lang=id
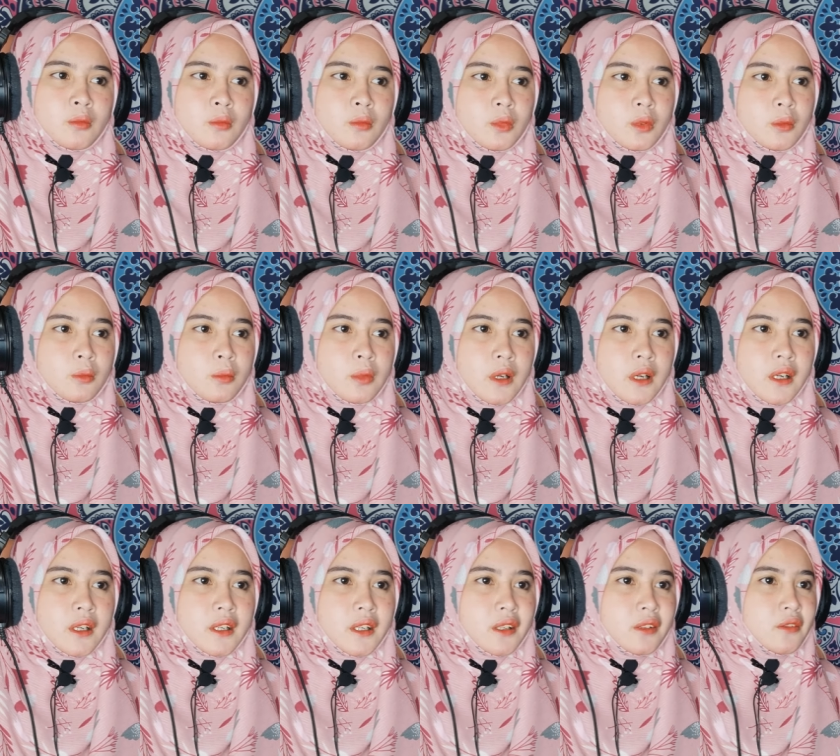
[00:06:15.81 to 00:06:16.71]

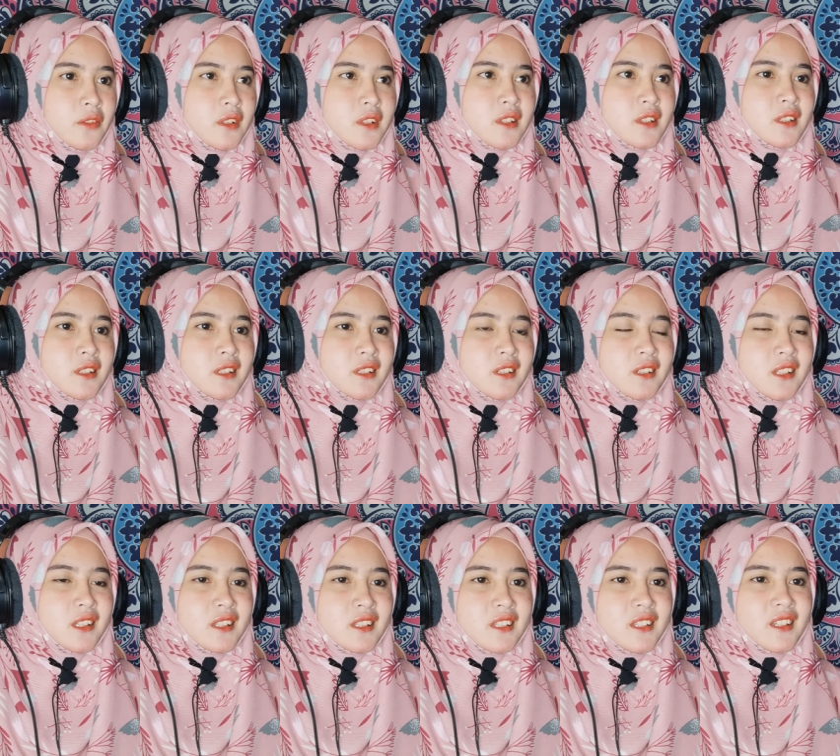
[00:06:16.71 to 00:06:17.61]
Berbagai
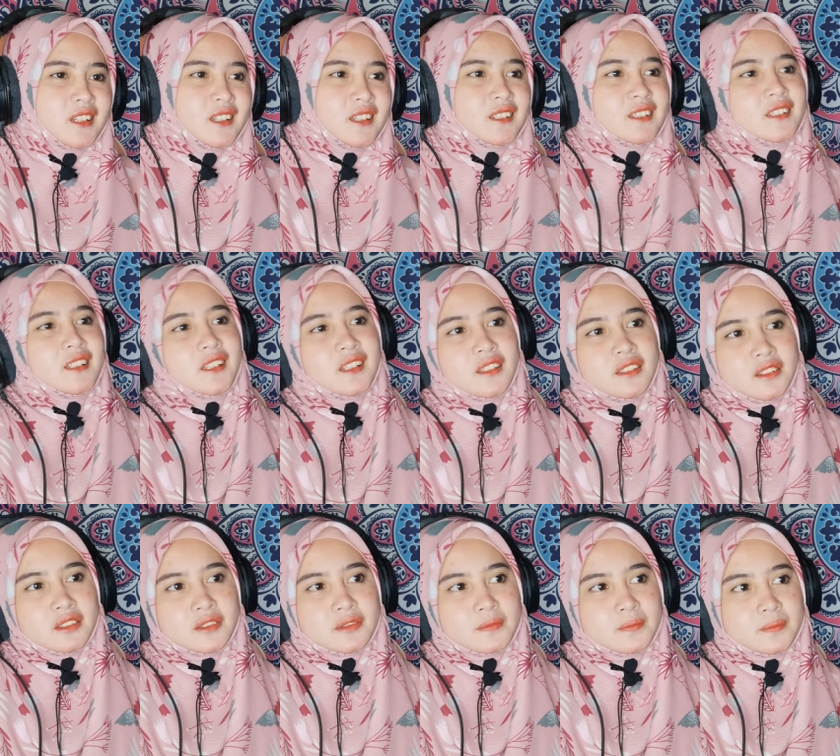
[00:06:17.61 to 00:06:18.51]
fasilitas yang ada.